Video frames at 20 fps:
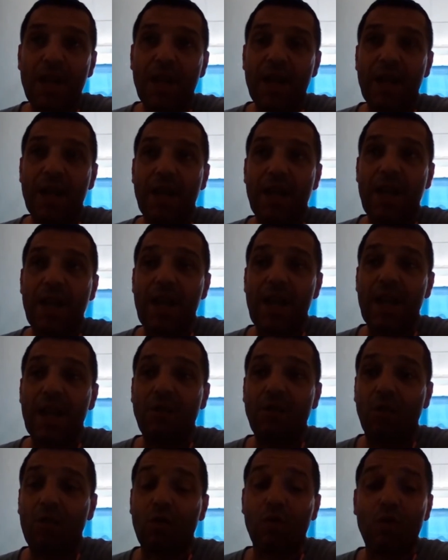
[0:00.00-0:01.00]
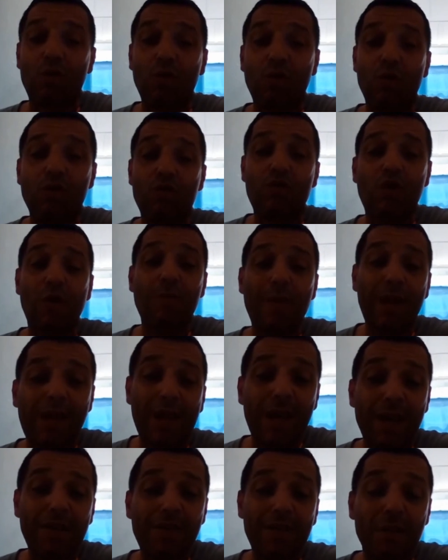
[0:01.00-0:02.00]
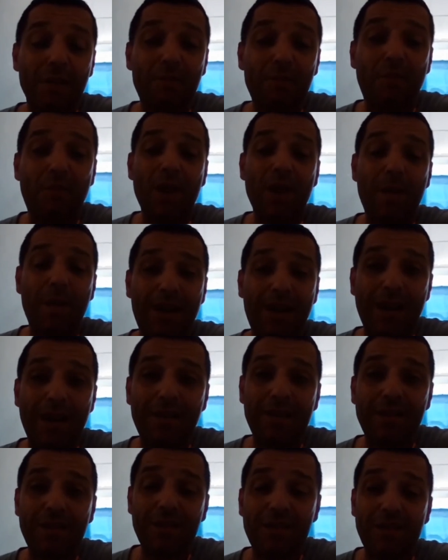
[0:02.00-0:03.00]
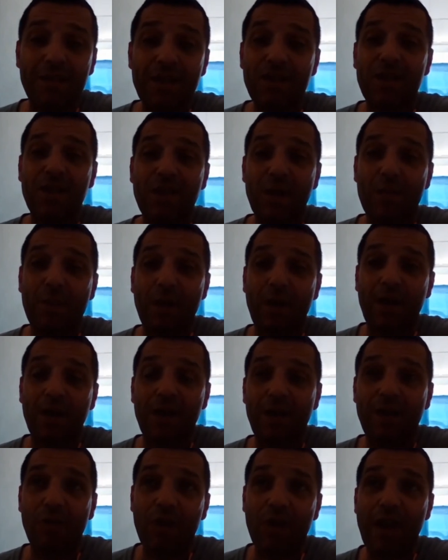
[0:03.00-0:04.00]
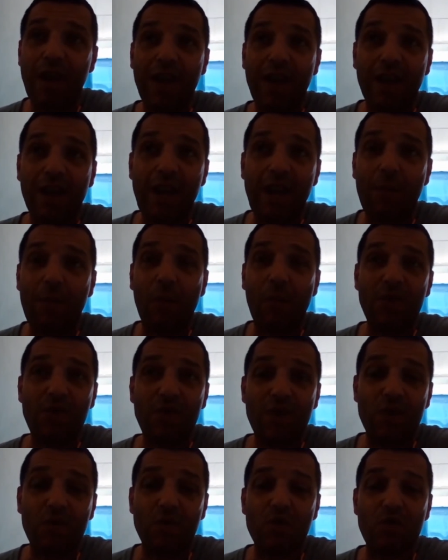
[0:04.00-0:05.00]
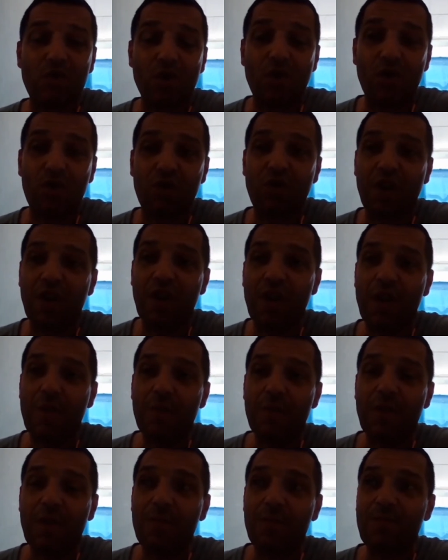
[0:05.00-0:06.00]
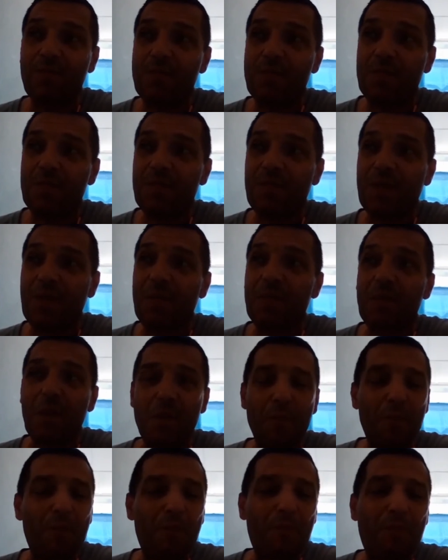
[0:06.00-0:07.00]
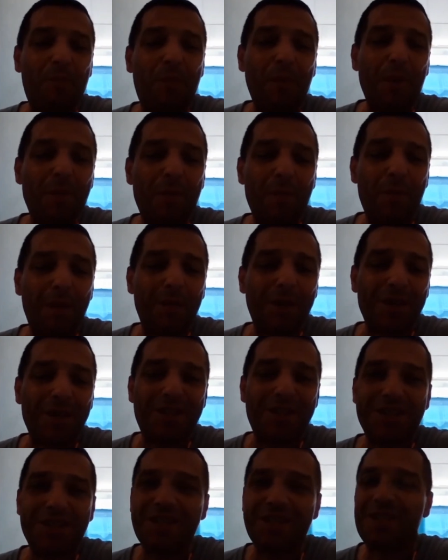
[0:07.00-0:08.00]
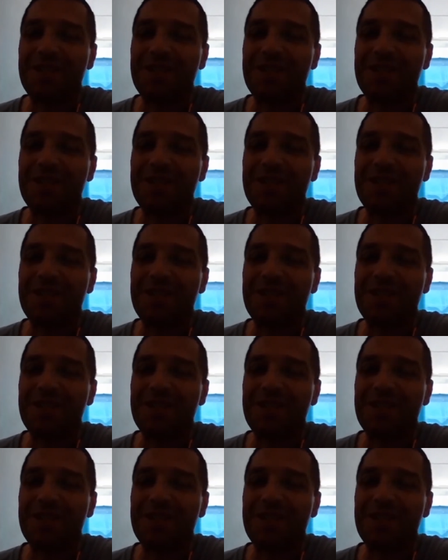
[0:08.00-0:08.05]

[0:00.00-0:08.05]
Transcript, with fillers: Et donc, euh, zone maquette, pour les maquettes. N'hésitez pas, hein, le gars, il a réapprovisionné son stock. Pour faire le cadeau au papa. pour les papas maquettistes.